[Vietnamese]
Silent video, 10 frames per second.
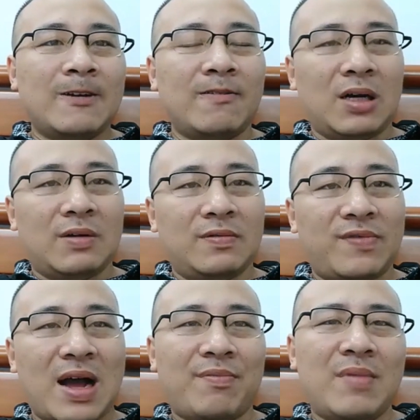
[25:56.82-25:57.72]
À,
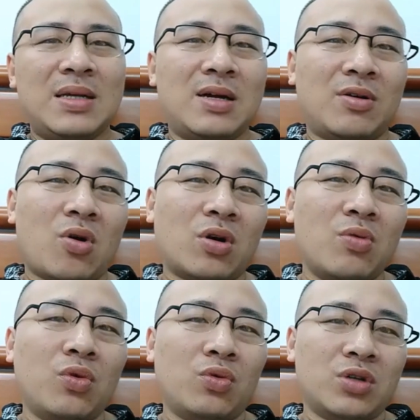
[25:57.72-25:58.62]
và bây giờ nó có
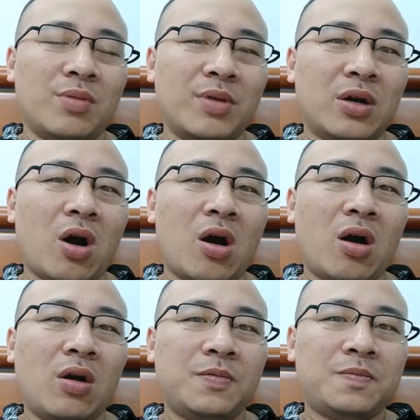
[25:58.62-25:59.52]
công cụ rồi, mình gõ